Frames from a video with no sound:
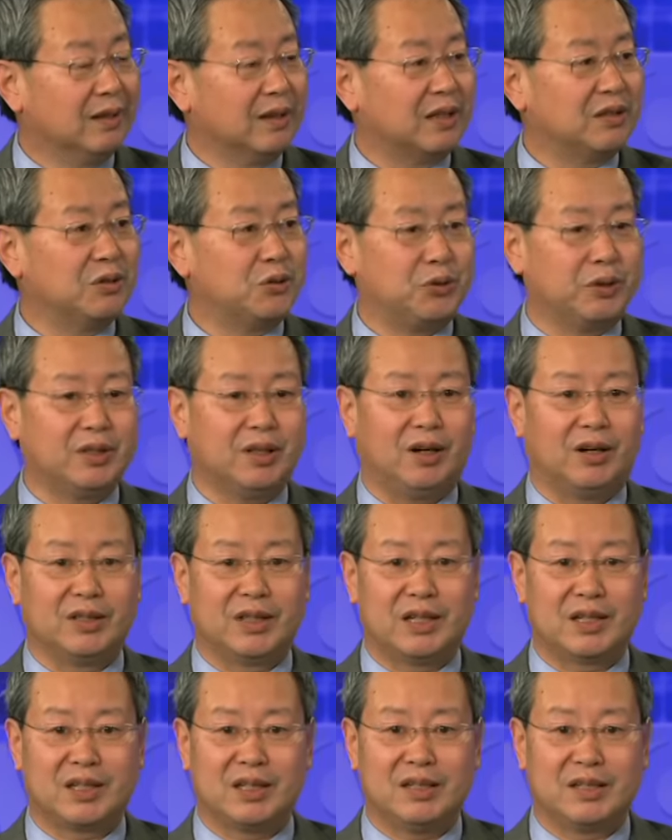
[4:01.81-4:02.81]
他就觉得好
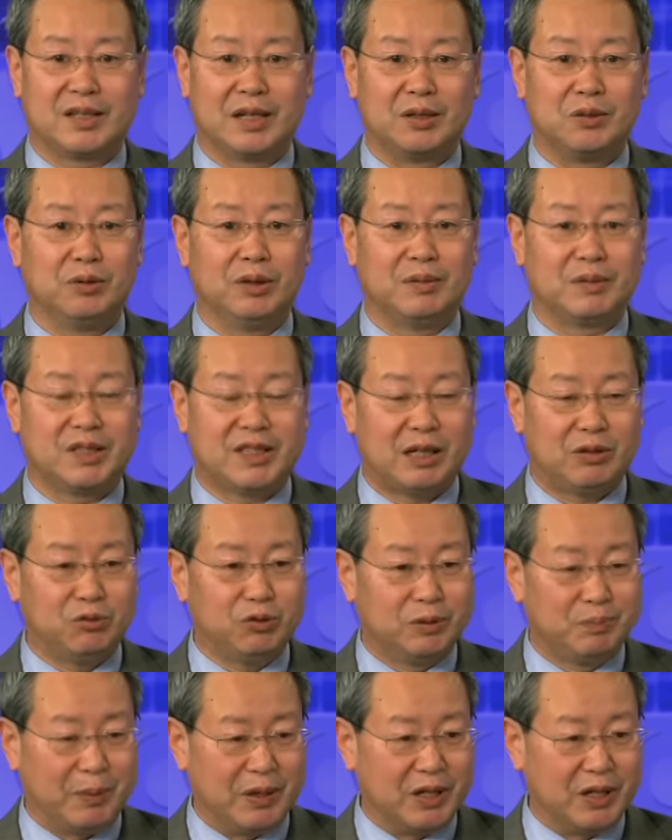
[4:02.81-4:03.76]
像是成功了，加入的